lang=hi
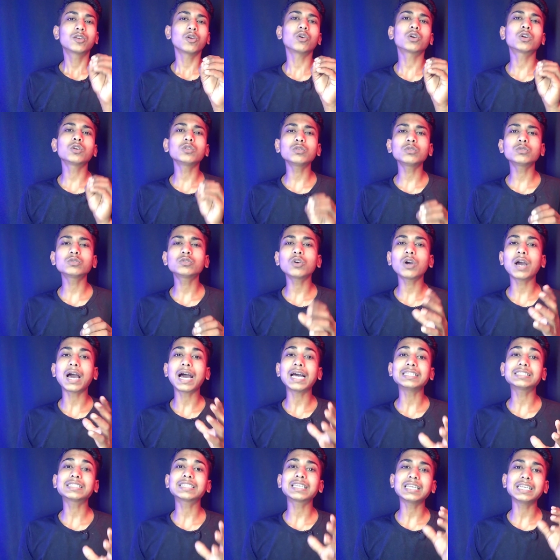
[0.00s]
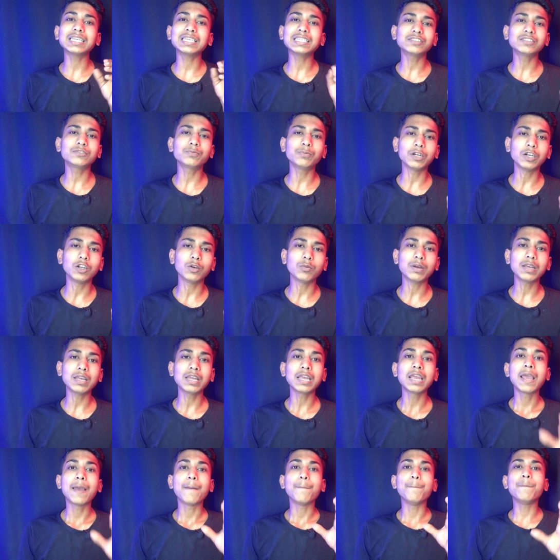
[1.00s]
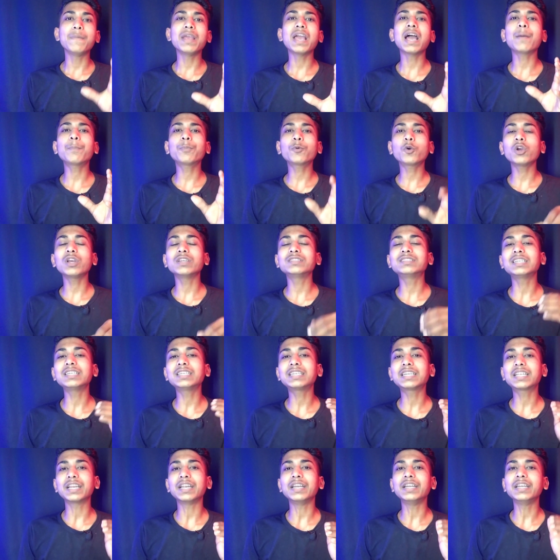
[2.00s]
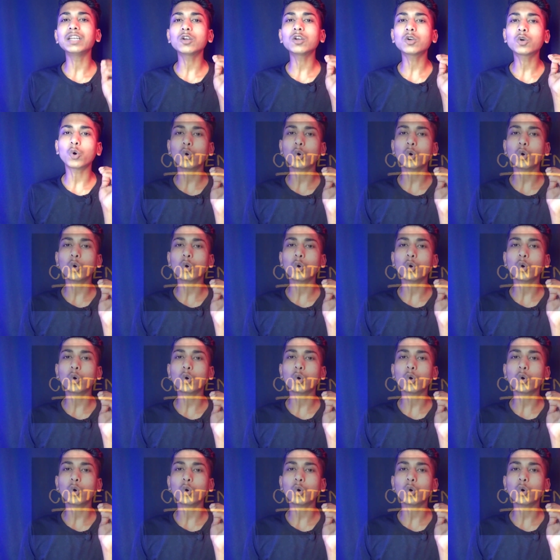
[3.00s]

क्योंकि दोस्तों आज के इस वीडियो में मैं आपको ऐसे ट्रेंडिंग